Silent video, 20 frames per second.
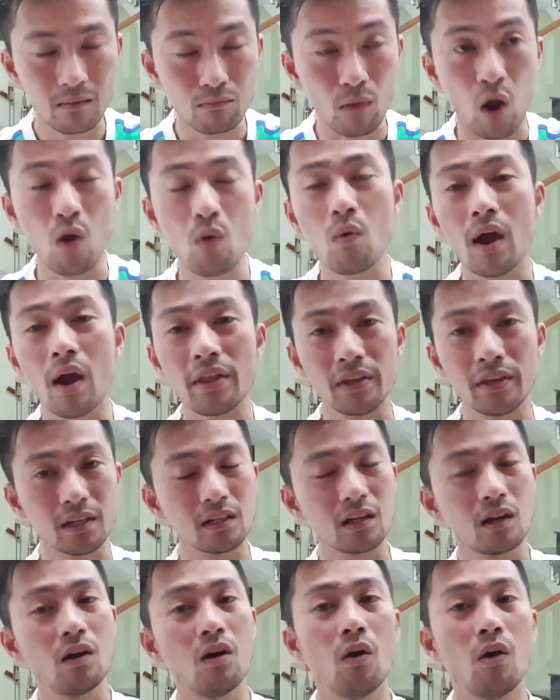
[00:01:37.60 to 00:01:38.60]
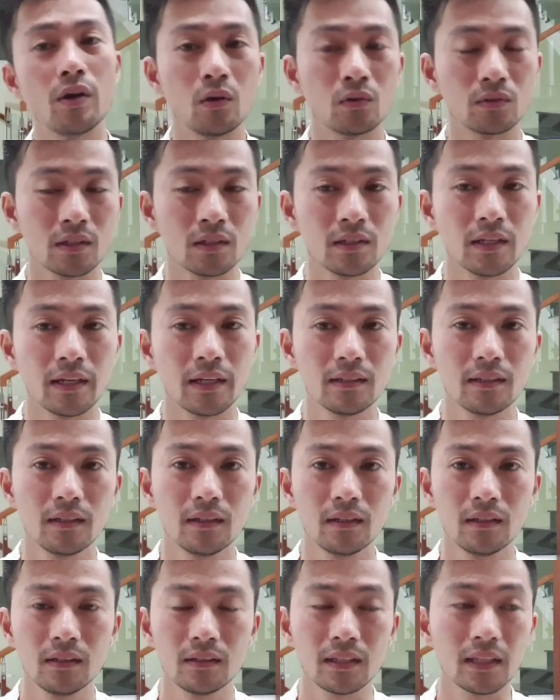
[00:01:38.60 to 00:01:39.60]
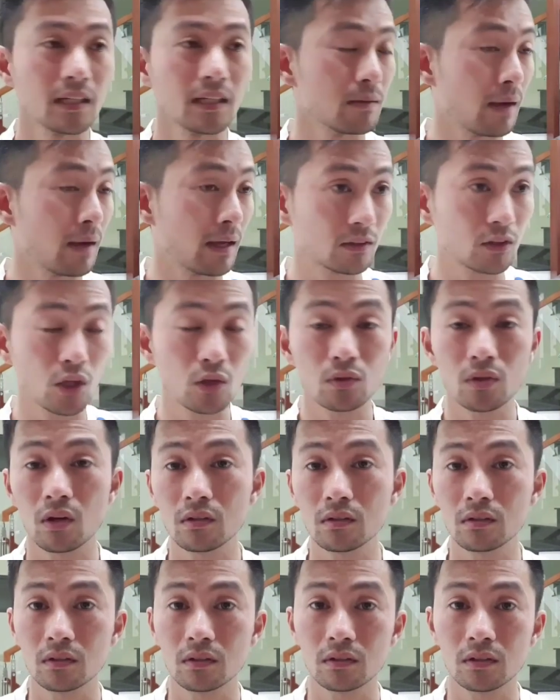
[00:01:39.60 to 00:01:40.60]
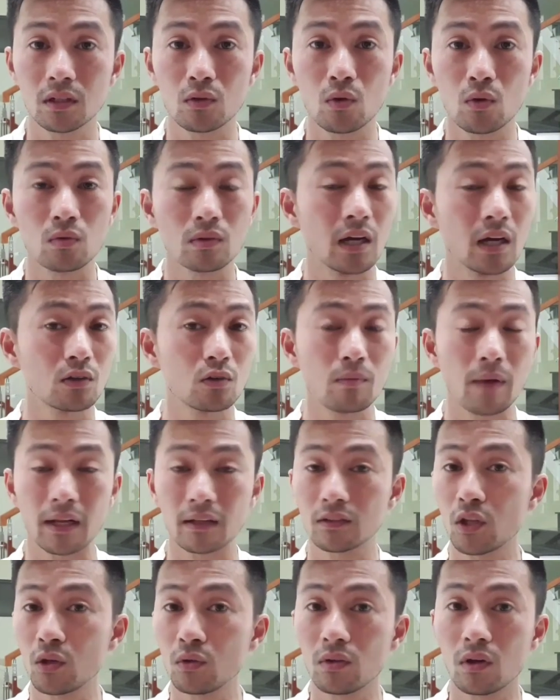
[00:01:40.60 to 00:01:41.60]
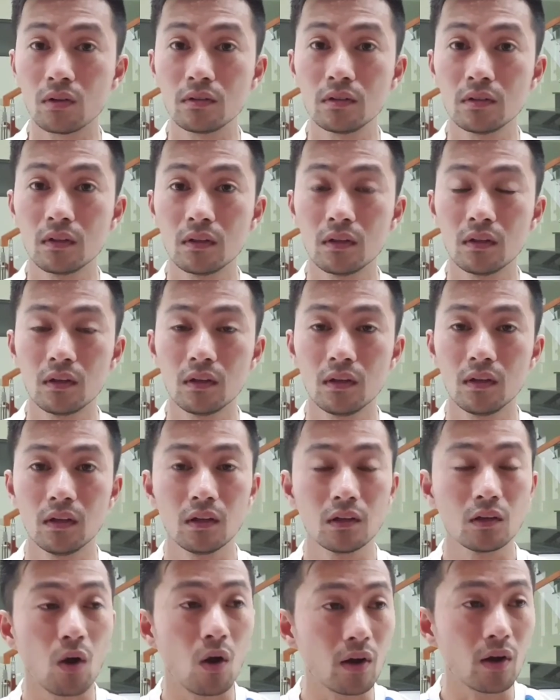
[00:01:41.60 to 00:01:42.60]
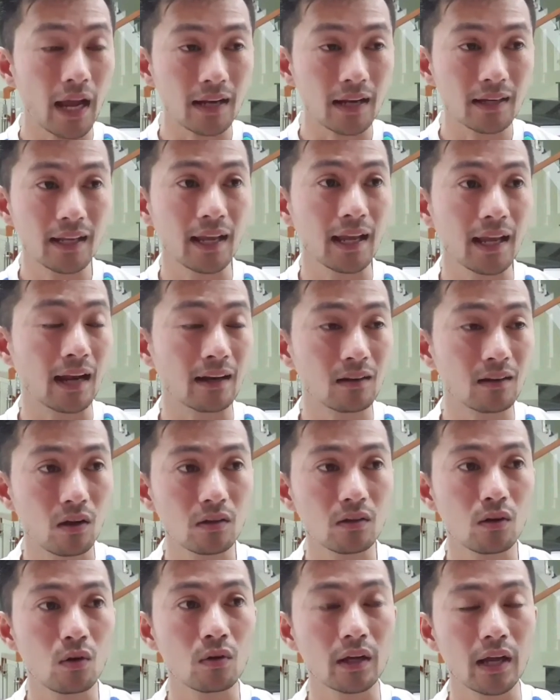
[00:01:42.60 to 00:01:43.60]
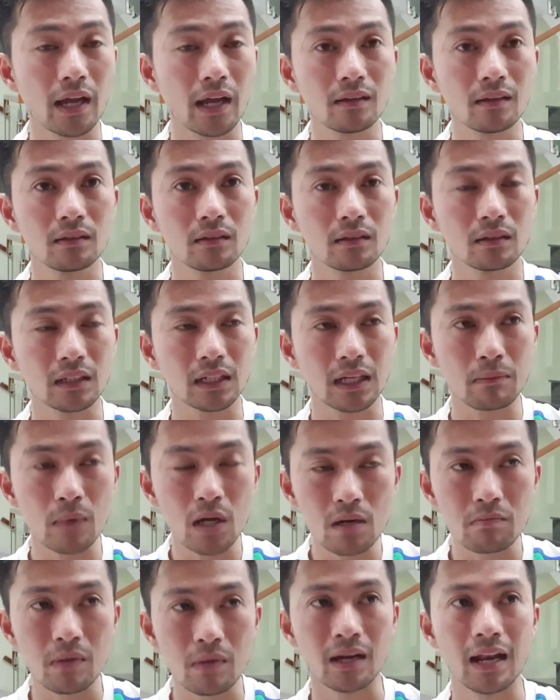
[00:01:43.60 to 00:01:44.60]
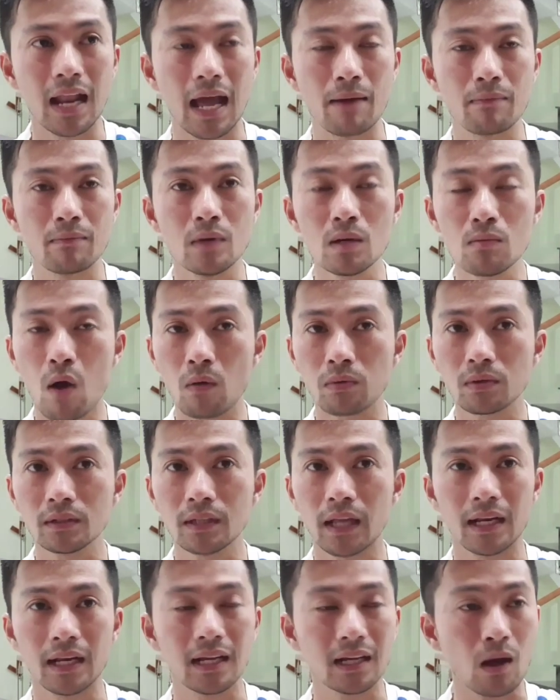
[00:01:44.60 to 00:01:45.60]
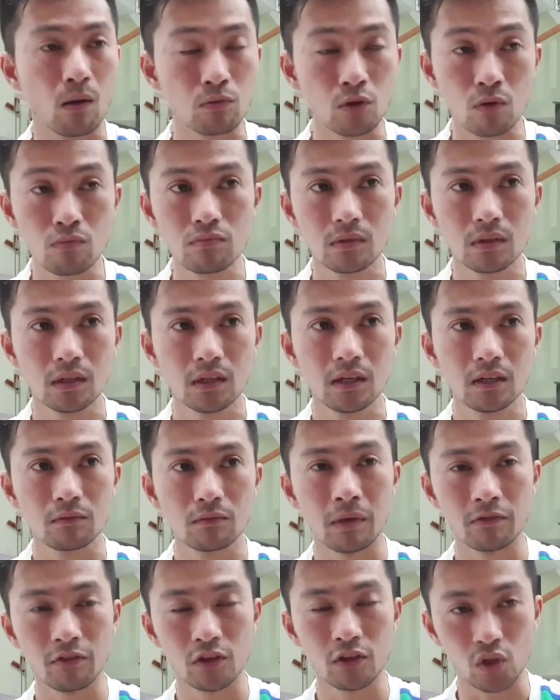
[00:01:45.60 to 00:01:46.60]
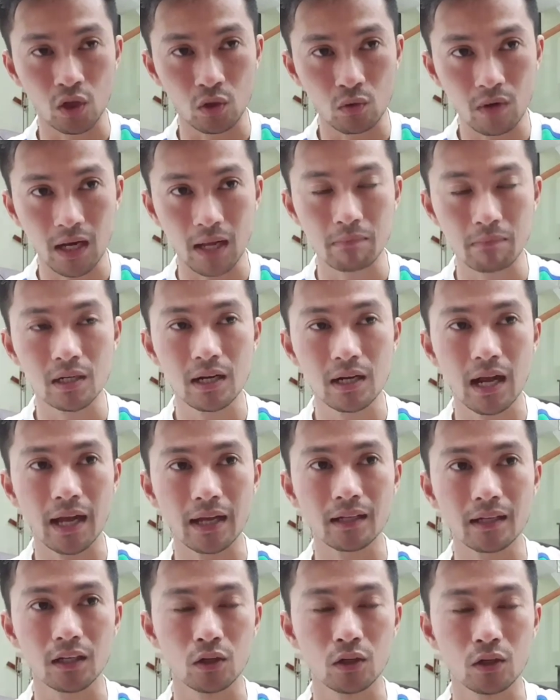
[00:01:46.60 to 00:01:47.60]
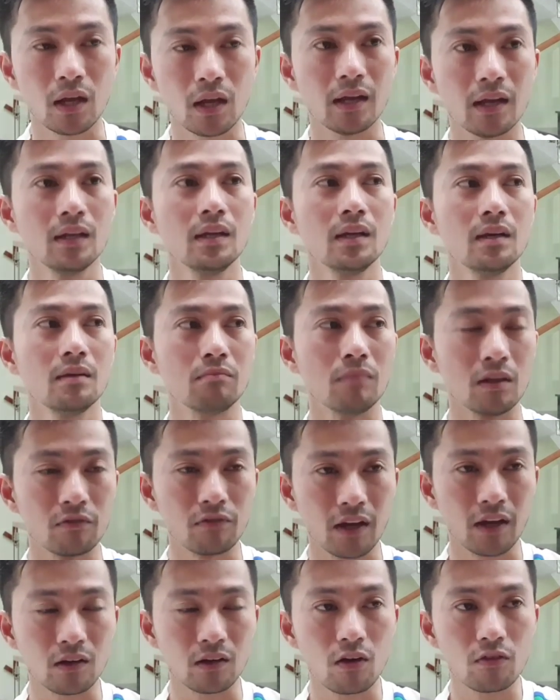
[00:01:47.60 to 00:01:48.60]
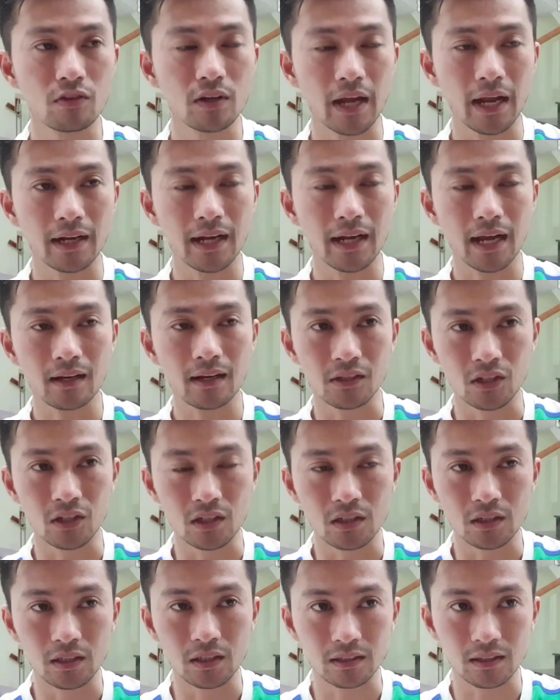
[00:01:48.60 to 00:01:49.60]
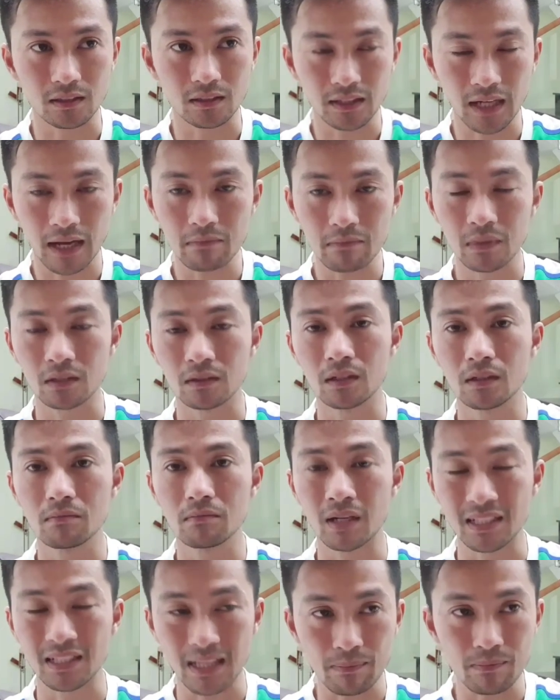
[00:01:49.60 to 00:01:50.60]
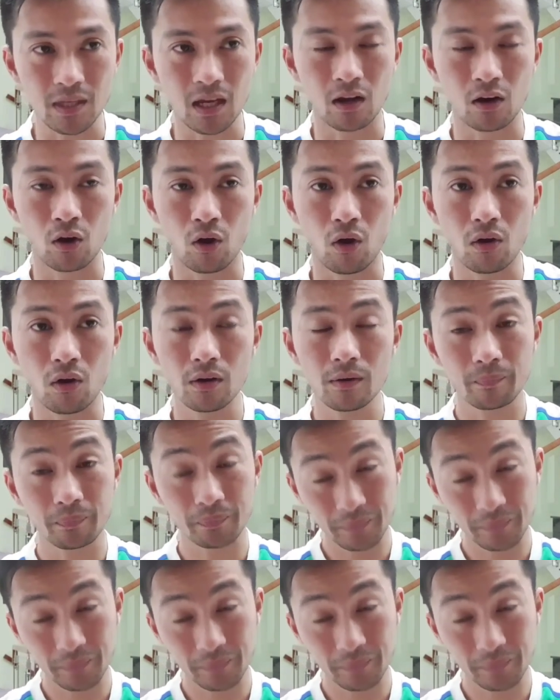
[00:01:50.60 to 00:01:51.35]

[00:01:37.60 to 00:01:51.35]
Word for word: bỏ qua những cơ hội đầu tư vậy thì các bạn tiêu thôi cái cuộc đời của bạn tiêu thôi còn cái anh này anh nói ok cái bước mình làm bước một như vậy là không đúng mình phải chuyển qua làm bước hai kiểu là mình phải có phương án khác là những người khác mình mình chấp nhận lỗ